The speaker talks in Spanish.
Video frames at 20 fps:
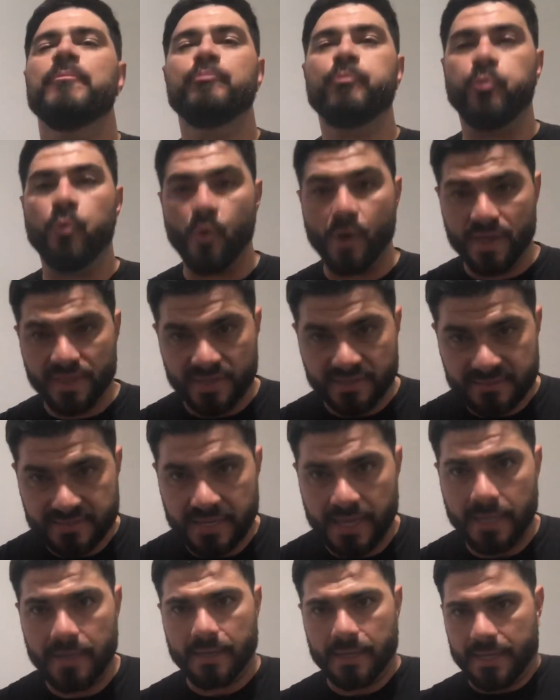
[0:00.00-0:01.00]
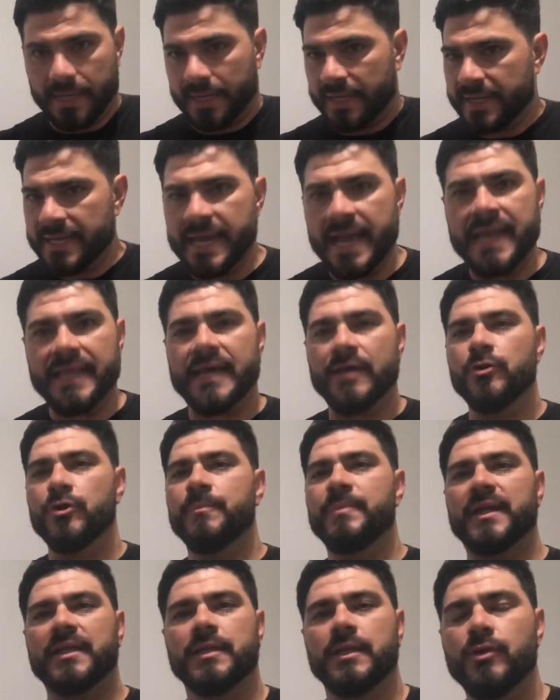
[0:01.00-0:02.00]
puede ser, es real, ganó
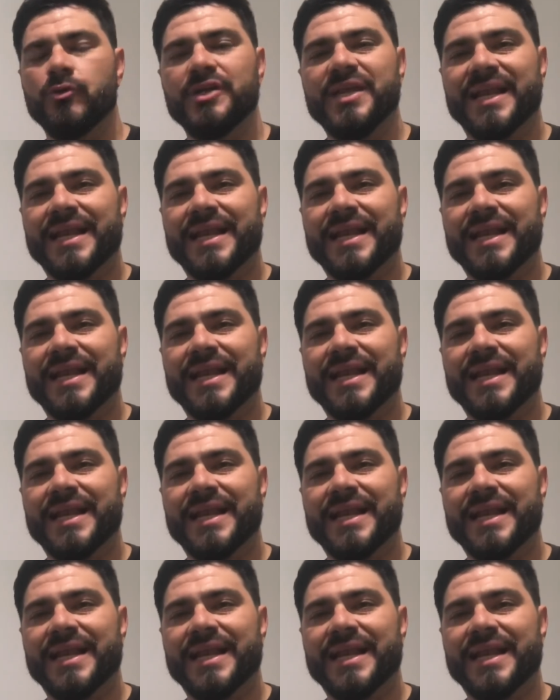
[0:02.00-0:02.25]
el partido y